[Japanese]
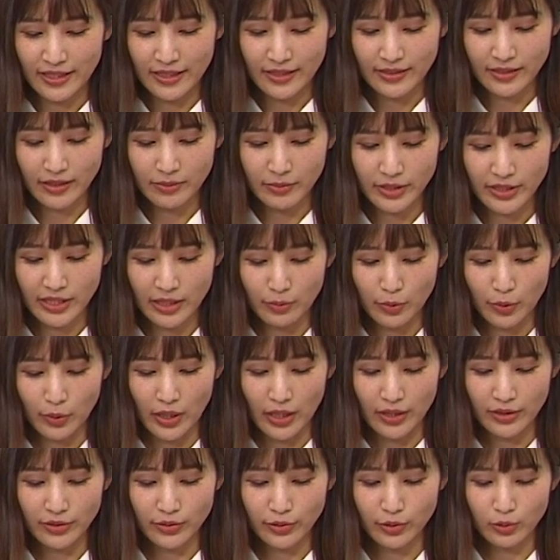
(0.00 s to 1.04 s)
寒さも
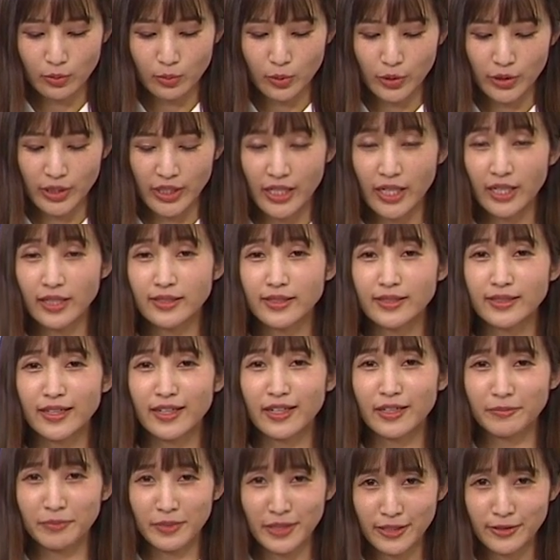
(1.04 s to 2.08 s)
乾燥も2月
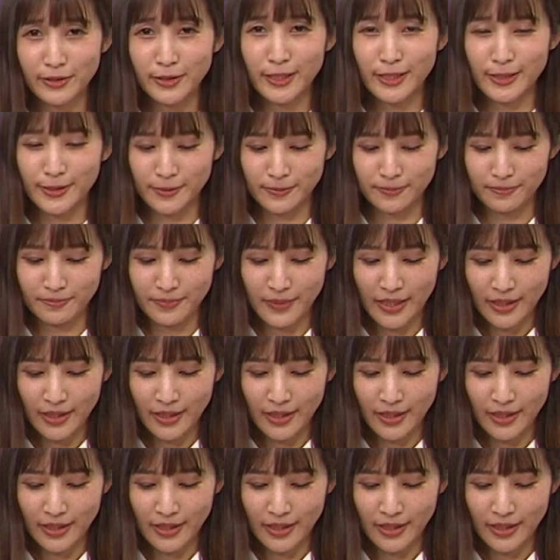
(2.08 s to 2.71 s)
がピークです